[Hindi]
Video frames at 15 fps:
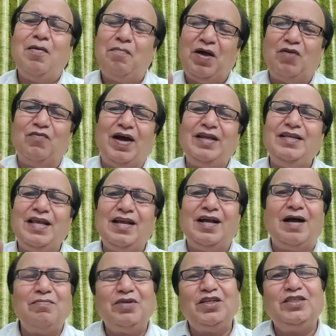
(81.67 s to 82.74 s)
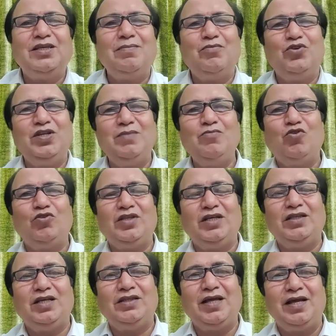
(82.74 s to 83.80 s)
भगवान ये काम किसी मुनीम को दे
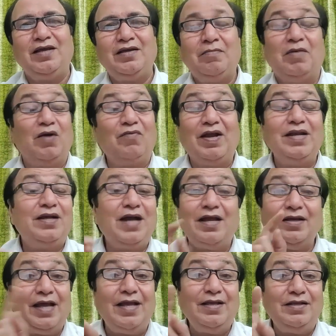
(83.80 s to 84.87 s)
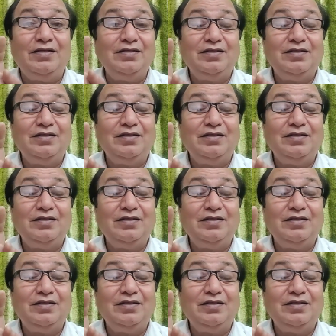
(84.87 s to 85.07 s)
देते भगवान ने कहा नहीं